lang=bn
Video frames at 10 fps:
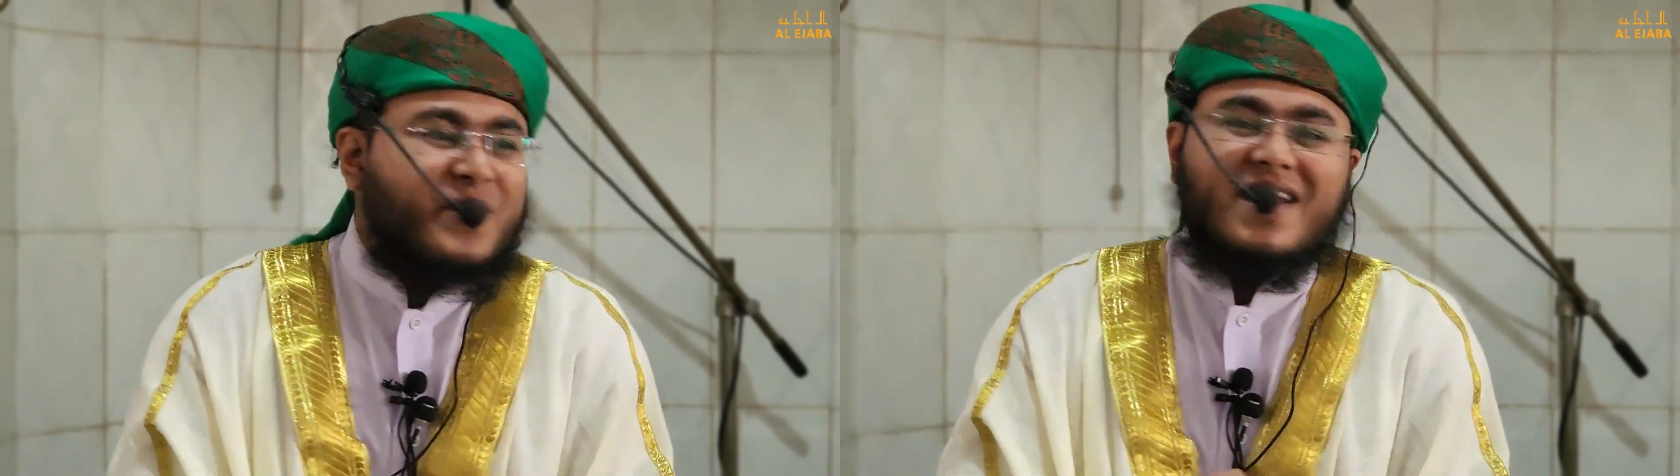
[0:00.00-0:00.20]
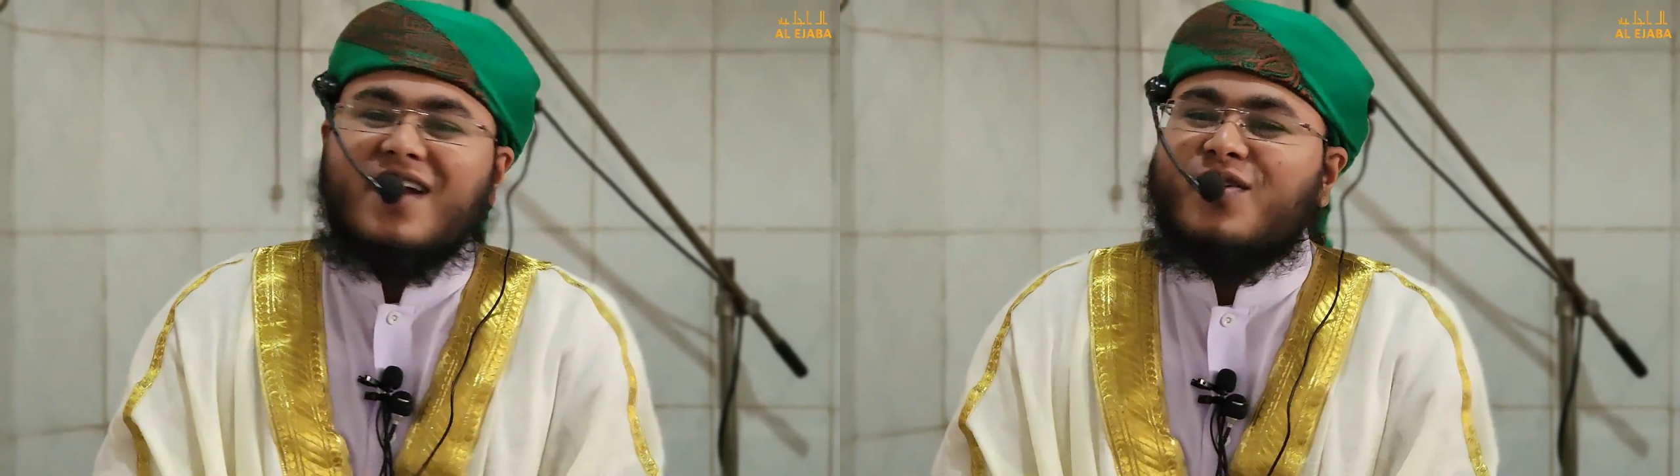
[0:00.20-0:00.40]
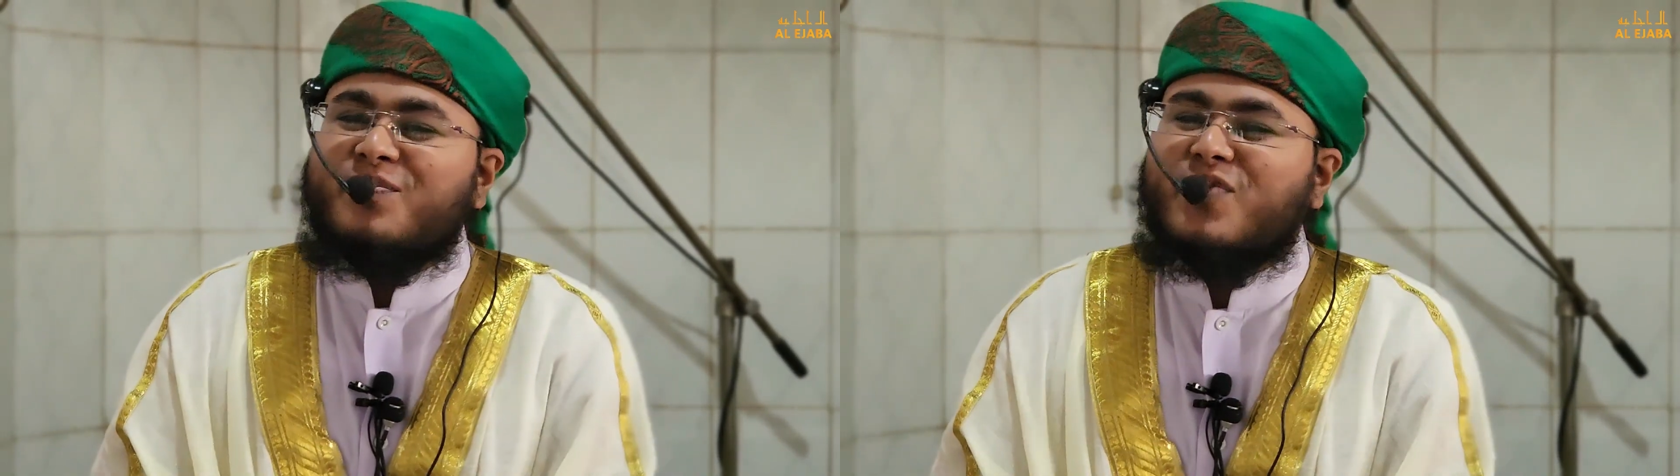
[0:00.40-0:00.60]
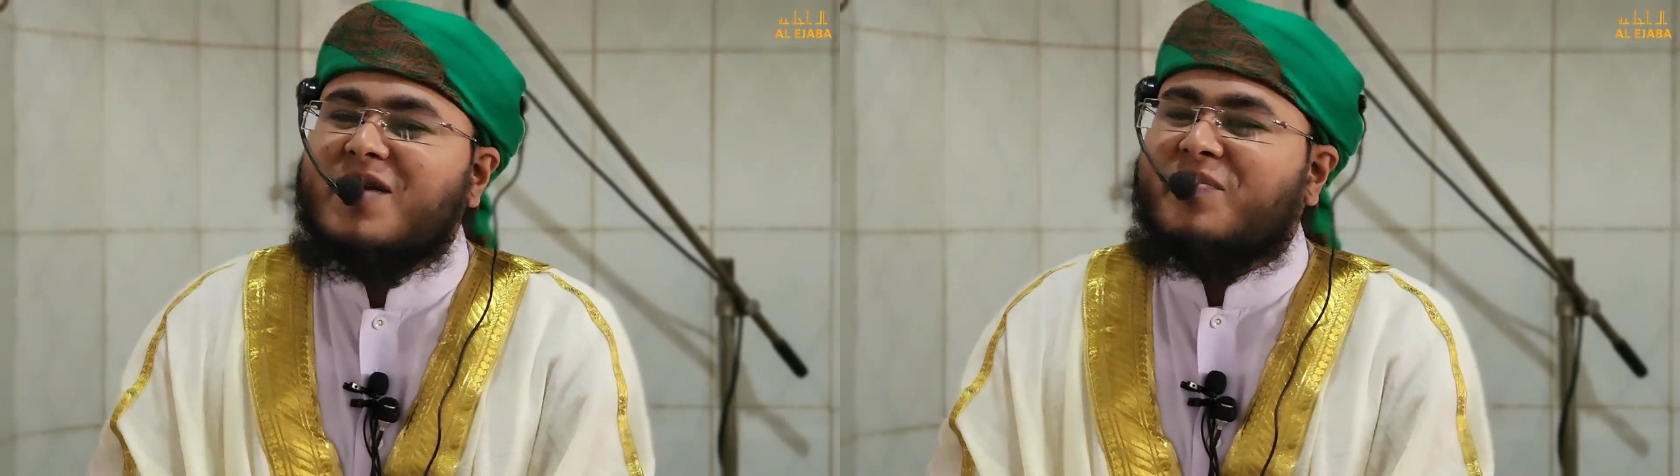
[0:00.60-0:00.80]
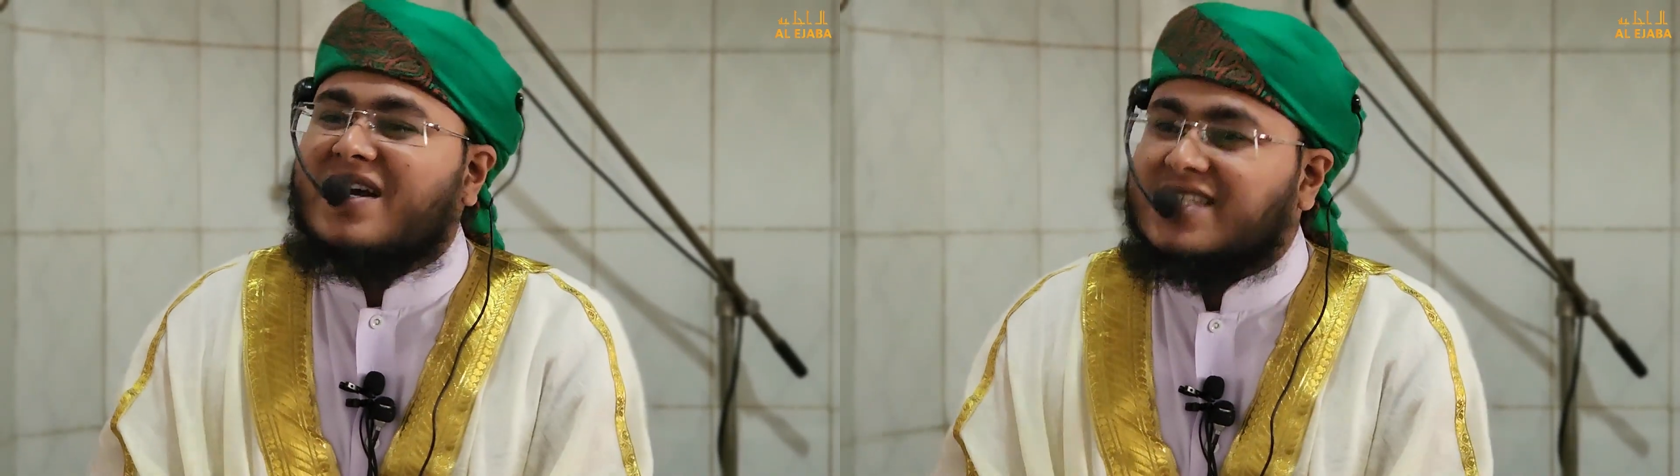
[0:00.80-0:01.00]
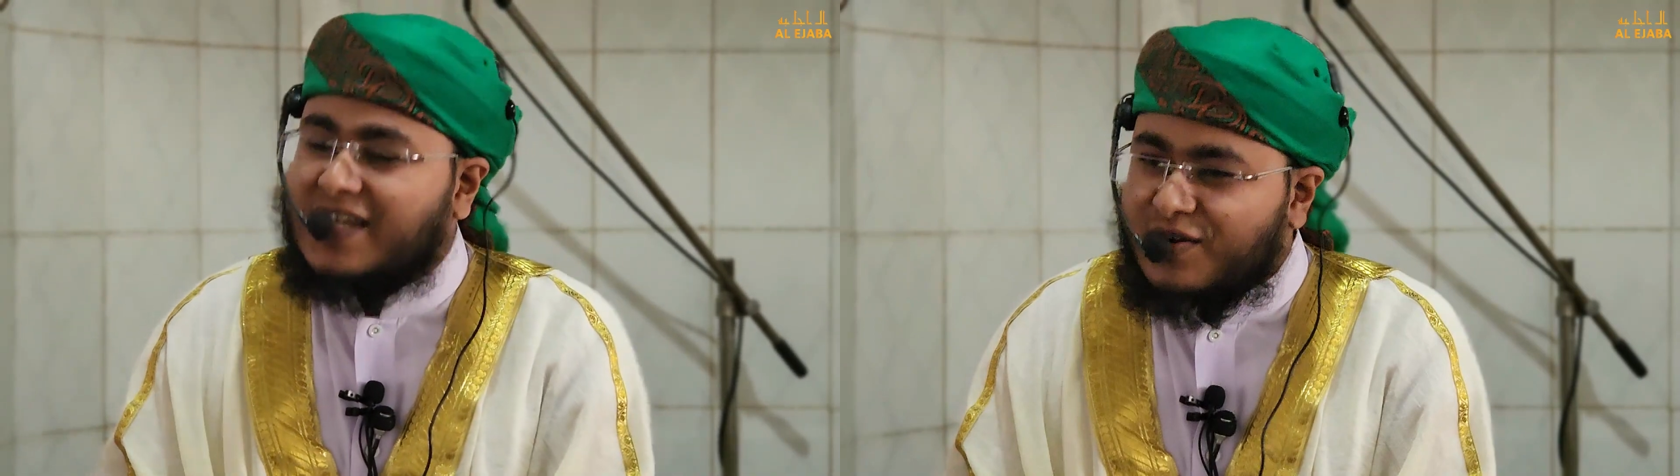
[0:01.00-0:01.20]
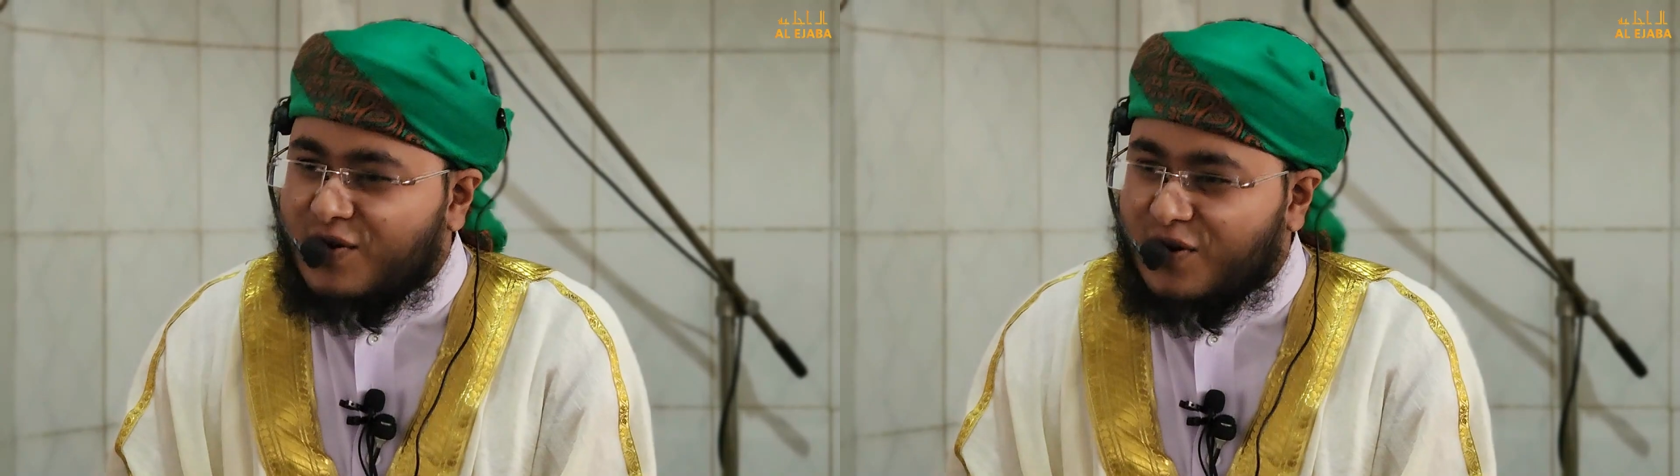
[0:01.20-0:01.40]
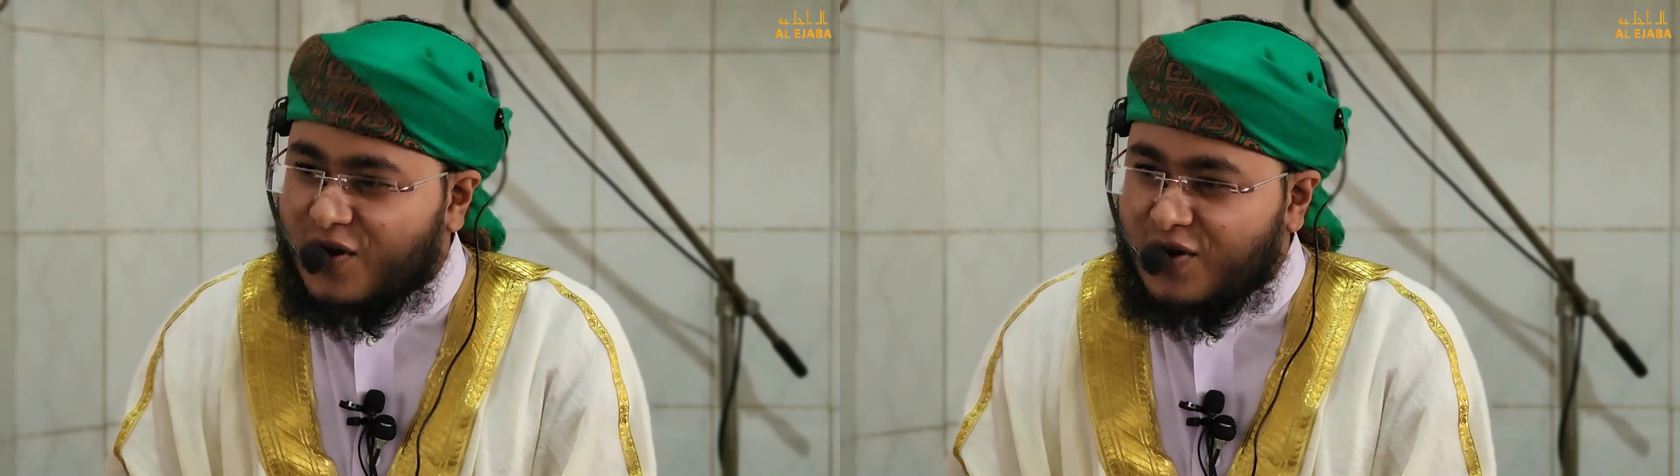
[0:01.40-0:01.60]
বিরানব্বই পার্সেন্ট
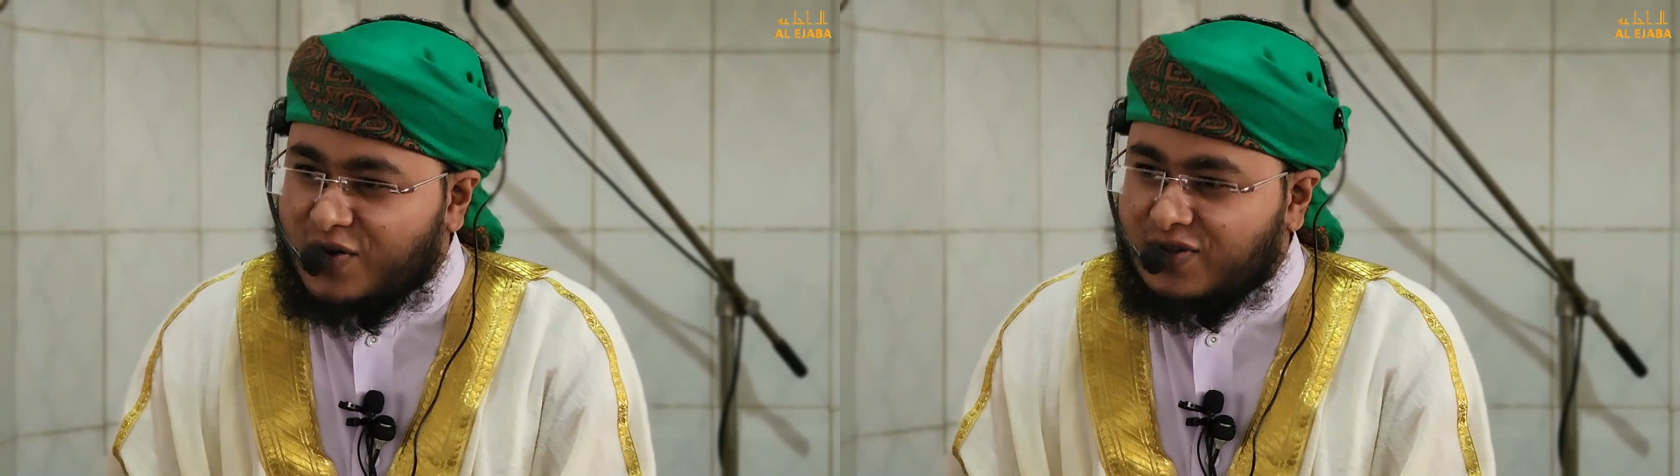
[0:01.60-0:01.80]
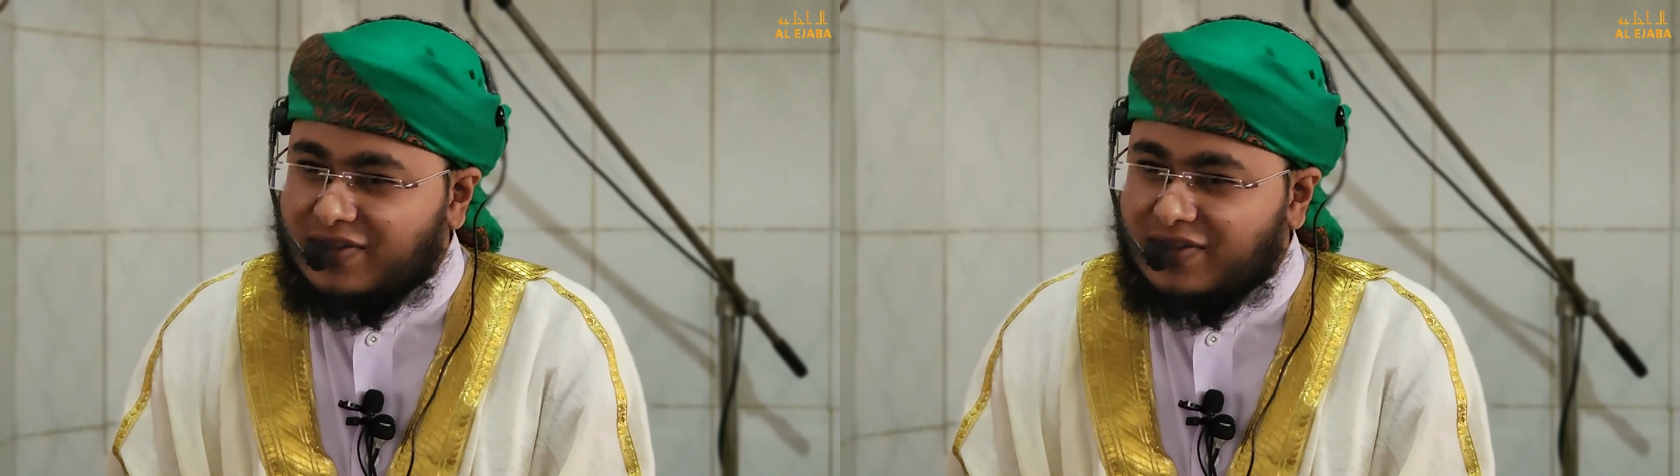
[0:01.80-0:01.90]
হলো